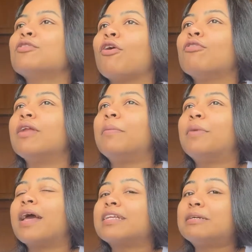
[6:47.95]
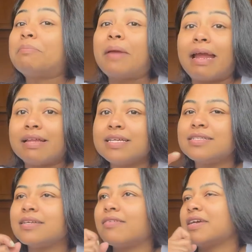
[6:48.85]
তখন আমরা একটা
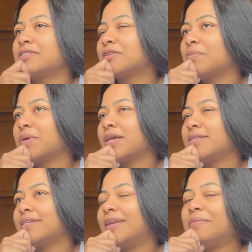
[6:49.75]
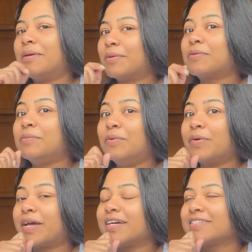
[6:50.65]
বেরিজের আইসক্রিম খেয়েছিলাম আমার খুব
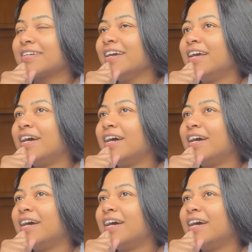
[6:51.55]
মনে আছে